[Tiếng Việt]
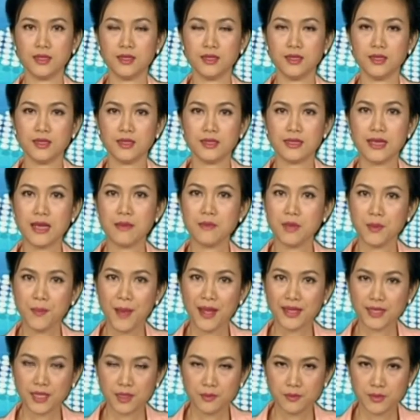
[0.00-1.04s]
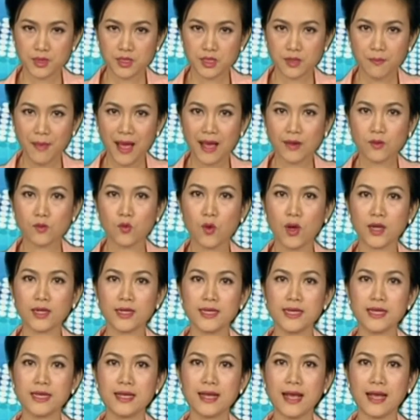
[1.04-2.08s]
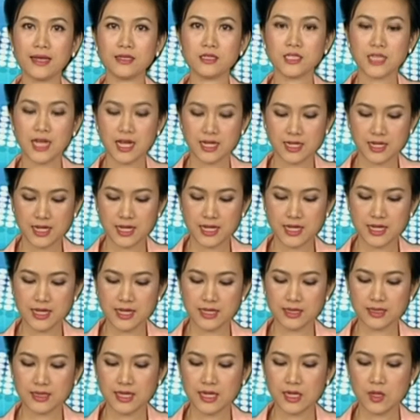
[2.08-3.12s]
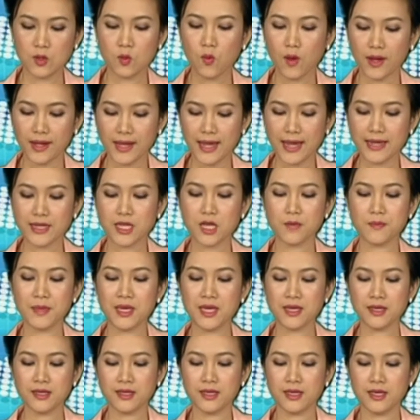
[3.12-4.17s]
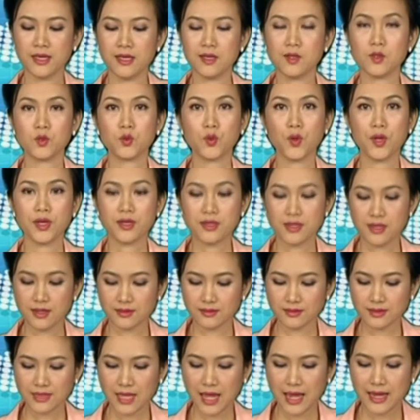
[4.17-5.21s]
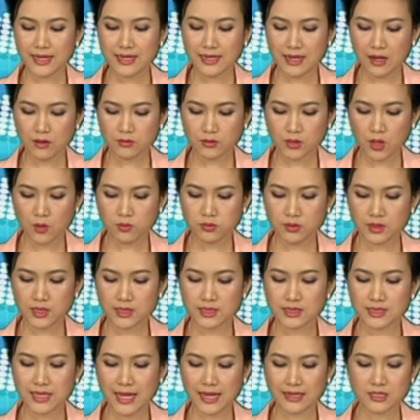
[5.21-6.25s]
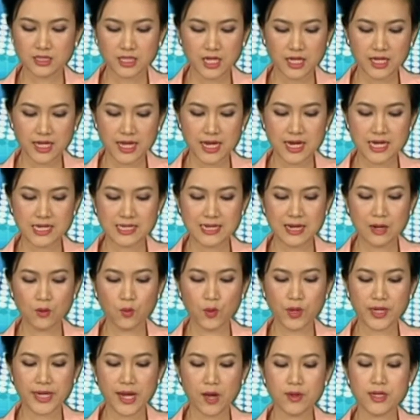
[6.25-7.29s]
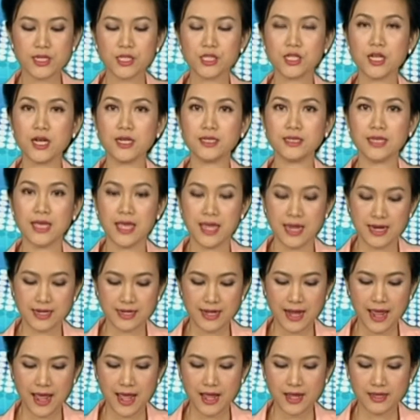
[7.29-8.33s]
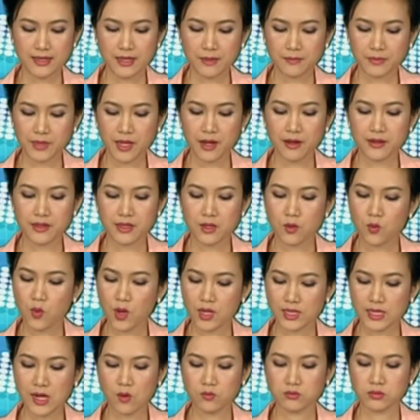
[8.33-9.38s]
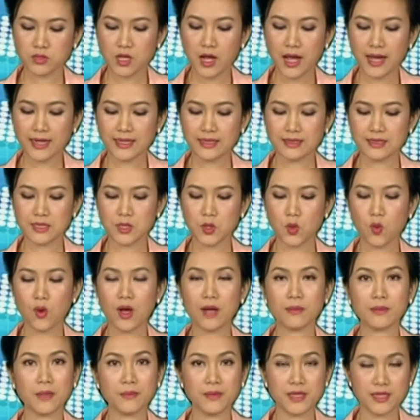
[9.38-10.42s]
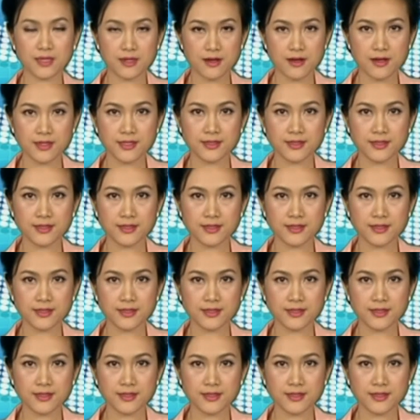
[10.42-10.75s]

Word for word: Ngày 13 tháng 10, Ban Quản lý Cảng Sa Kỳ, tỉnh Quảng Ngãi cho biết, tuyến vận tải cao tốc từ cảng Sa Kỳ ra huyện đảo Lý Sơn đã tạm thời dừng hoạt động do ảnh hưởng của áp thấp nhiệt đới.